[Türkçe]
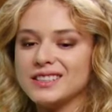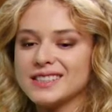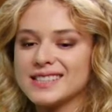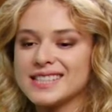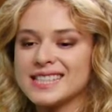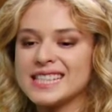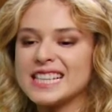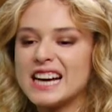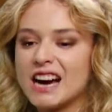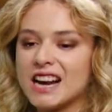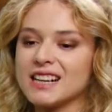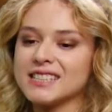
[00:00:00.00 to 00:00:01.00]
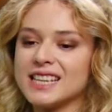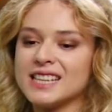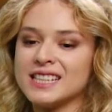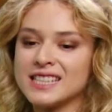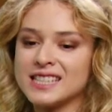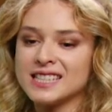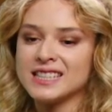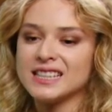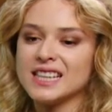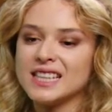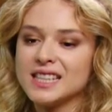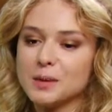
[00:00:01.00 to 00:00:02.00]
sizin karakterinizin
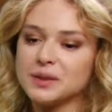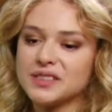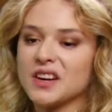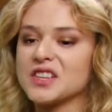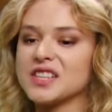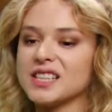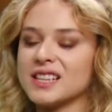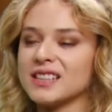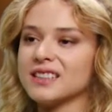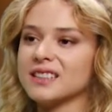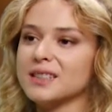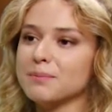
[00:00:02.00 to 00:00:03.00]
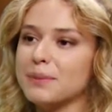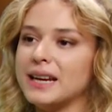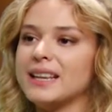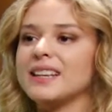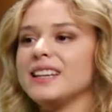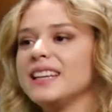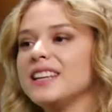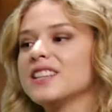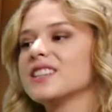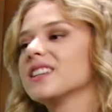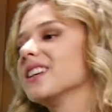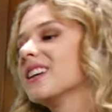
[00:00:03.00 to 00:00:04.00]
yapı taşlarını
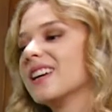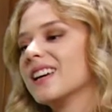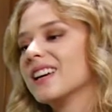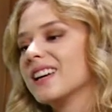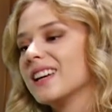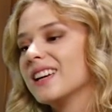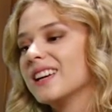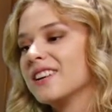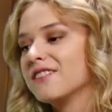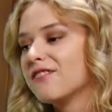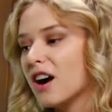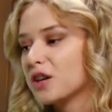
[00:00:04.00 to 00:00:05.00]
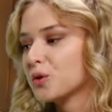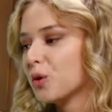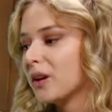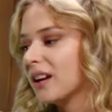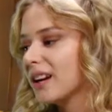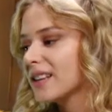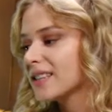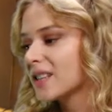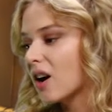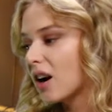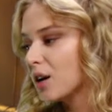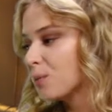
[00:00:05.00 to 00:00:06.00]
belirleyici e, faktörlere
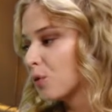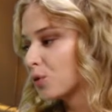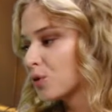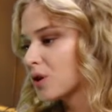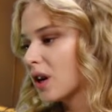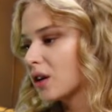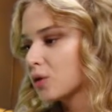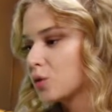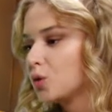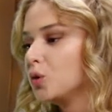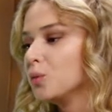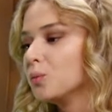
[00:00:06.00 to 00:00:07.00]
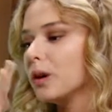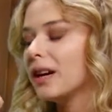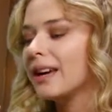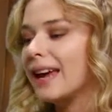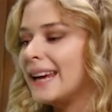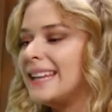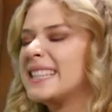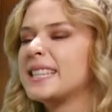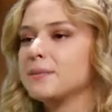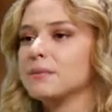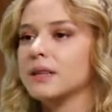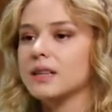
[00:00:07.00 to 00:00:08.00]
sahip olacak tüm e,
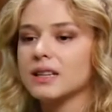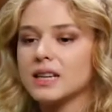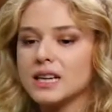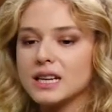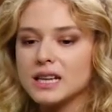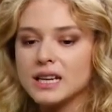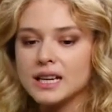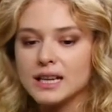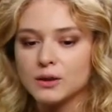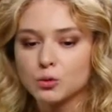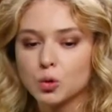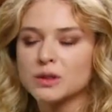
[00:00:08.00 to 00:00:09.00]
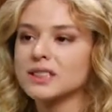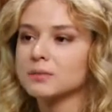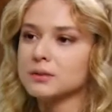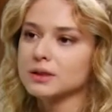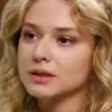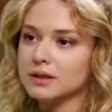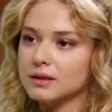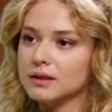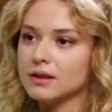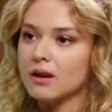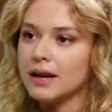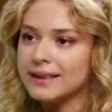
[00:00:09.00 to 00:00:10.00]
eğitimi, e, donanımı
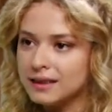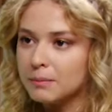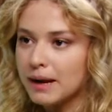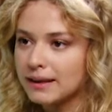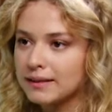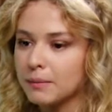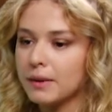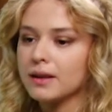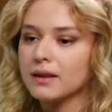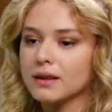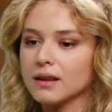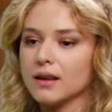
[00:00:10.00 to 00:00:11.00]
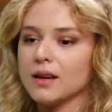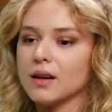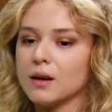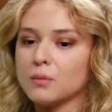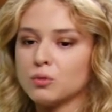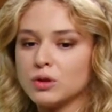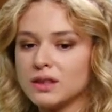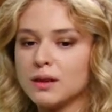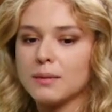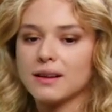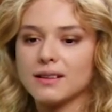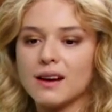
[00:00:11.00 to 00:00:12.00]
edinmek demek. Bu ne
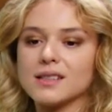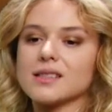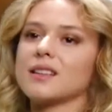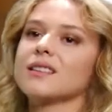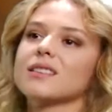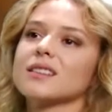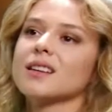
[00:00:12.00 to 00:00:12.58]
demek derseniz